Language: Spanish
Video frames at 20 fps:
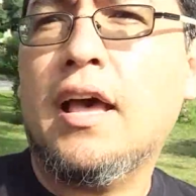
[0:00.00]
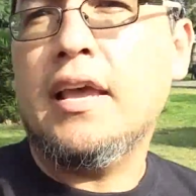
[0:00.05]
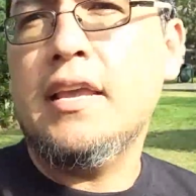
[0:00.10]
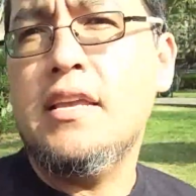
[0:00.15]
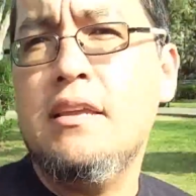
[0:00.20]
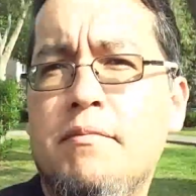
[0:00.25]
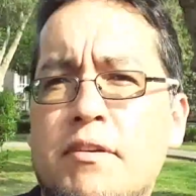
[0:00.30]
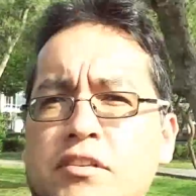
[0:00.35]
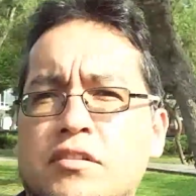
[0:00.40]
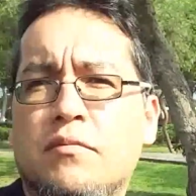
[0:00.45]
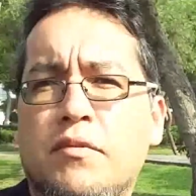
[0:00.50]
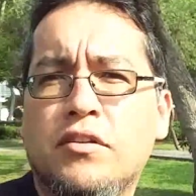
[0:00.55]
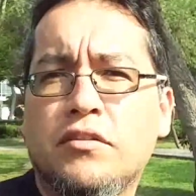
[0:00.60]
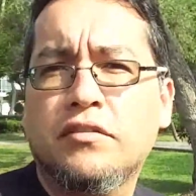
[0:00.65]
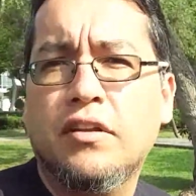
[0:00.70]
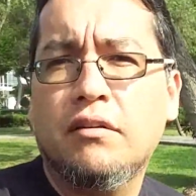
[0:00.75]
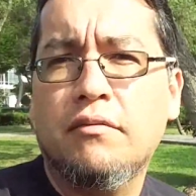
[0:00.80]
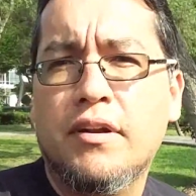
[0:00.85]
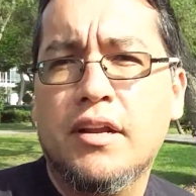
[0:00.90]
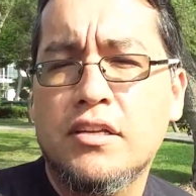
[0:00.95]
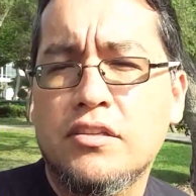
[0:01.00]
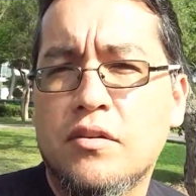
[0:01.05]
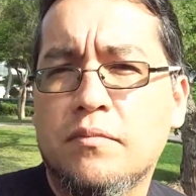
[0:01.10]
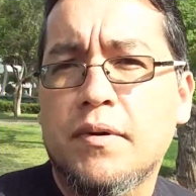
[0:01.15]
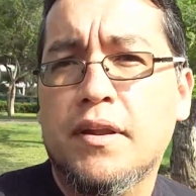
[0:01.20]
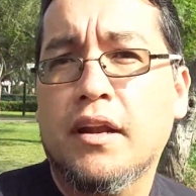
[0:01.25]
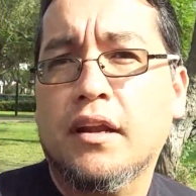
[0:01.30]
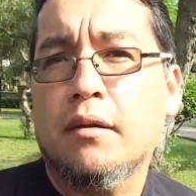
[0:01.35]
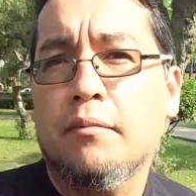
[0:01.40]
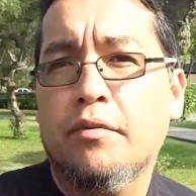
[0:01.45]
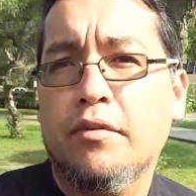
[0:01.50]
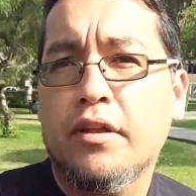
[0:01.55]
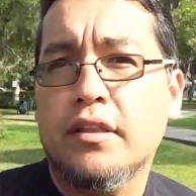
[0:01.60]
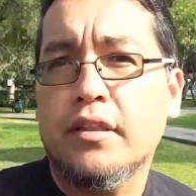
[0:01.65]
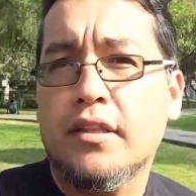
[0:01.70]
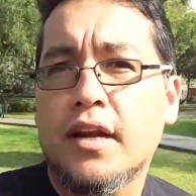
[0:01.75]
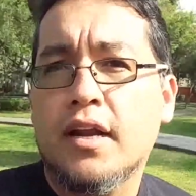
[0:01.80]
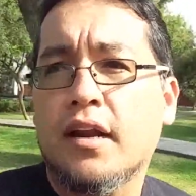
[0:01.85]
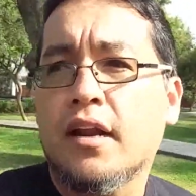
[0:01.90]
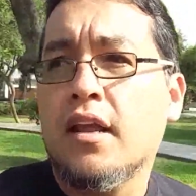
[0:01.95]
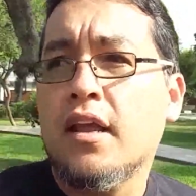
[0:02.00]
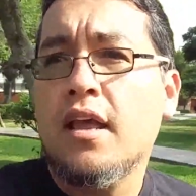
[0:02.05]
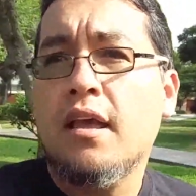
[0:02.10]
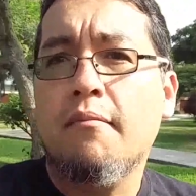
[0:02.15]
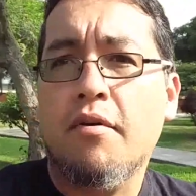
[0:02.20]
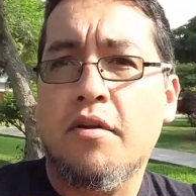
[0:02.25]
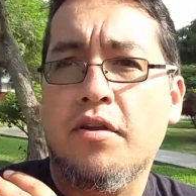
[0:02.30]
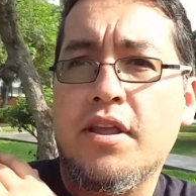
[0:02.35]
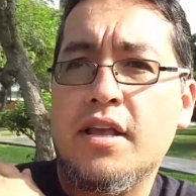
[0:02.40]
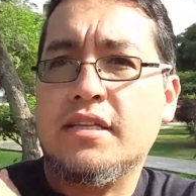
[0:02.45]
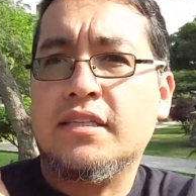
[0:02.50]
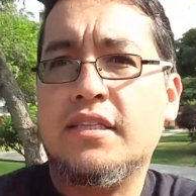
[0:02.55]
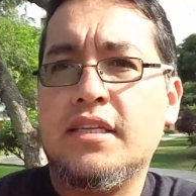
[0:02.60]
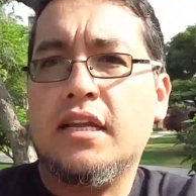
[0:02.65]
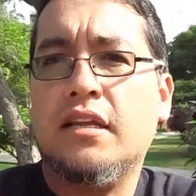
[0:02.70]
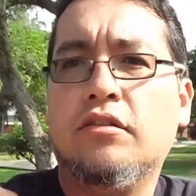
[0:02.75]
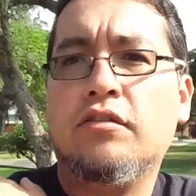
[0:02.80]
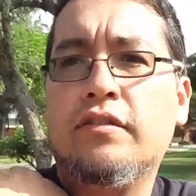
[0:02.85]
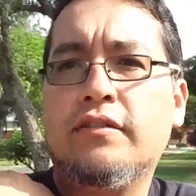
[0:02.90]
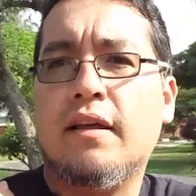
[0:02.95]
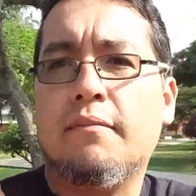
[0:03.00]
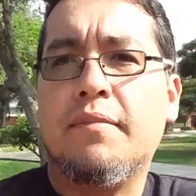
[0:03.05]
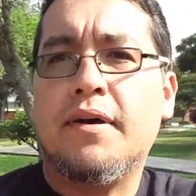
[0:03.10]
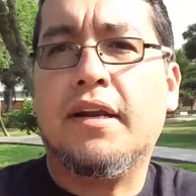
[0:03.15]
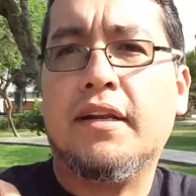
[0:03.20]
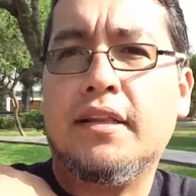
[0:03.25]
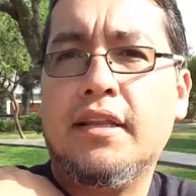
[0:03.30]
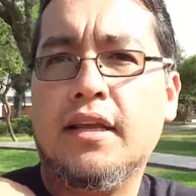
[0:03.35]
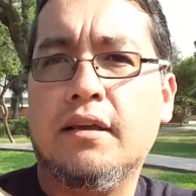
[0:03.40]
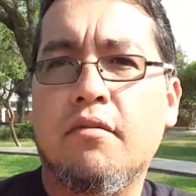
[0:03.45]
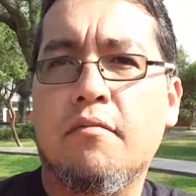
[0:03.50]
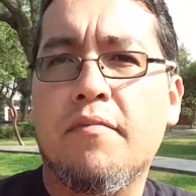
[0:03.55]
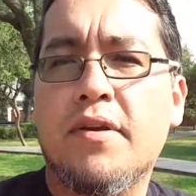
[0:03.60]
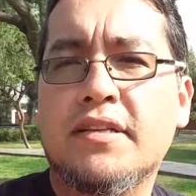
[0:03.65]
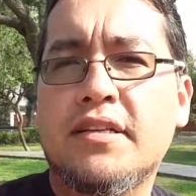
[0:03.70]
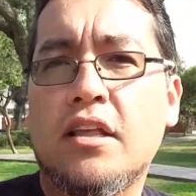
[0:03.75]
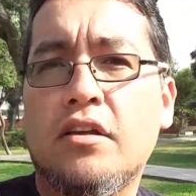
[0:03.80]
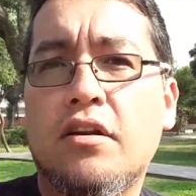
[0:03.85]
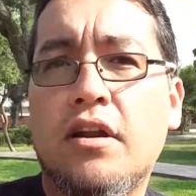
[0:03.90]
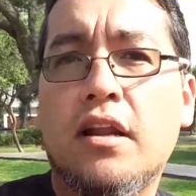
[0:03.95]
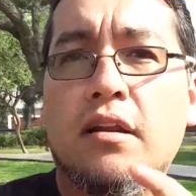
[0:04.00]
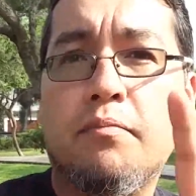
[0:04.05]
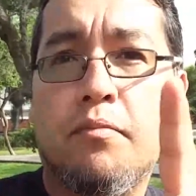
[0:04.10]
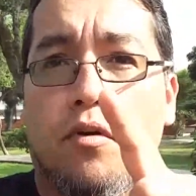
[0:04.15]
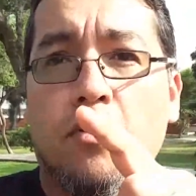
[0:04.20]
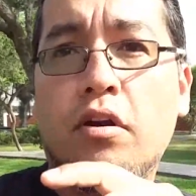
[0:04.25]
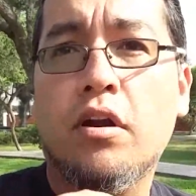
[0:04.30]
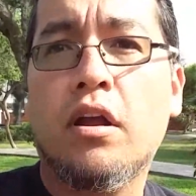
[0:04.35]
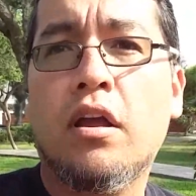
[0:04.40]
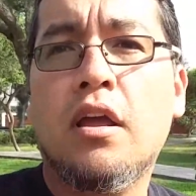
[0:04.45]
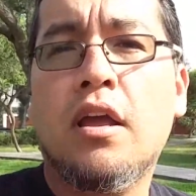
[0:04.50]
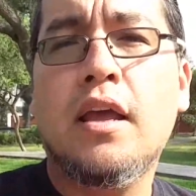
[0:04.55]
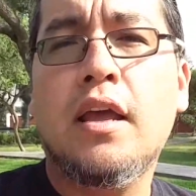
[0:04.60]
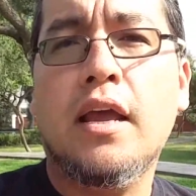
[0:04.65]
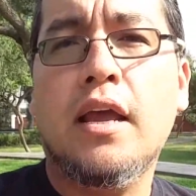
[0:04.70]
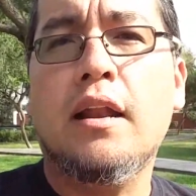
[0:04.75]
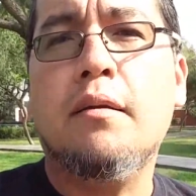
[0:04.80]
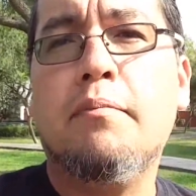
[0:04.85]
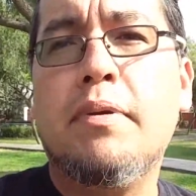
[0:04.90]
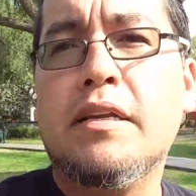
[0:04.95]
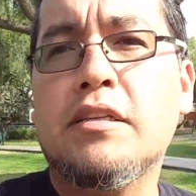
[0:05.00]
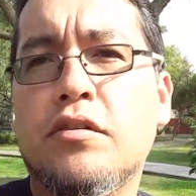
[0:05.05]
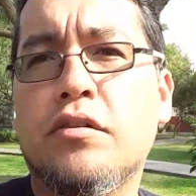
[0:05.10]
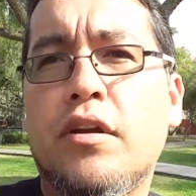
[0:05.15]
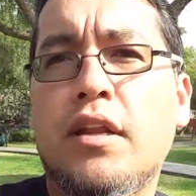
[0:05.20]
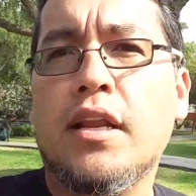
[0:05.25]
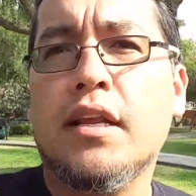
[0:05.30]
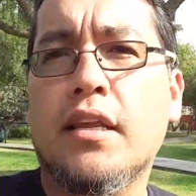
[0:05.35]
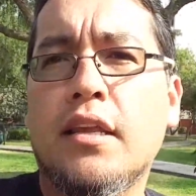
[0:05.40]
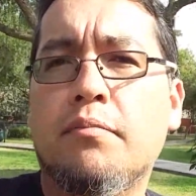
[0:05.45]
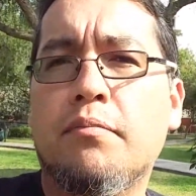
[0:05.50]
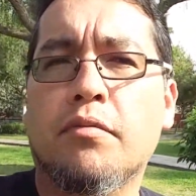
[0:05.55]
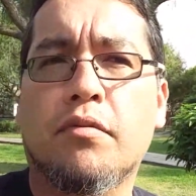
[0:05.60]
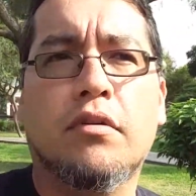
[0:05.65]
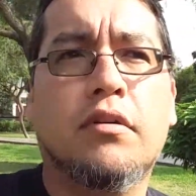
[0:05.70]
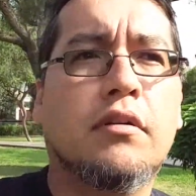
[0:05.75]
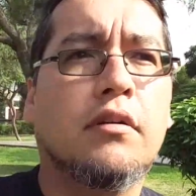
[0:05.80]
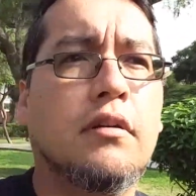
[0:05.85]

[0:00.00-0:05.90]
ahí más o menos el brazo para que pueda entrar, pero ya siento esta parte que me empieza a doler por el peso del equipo.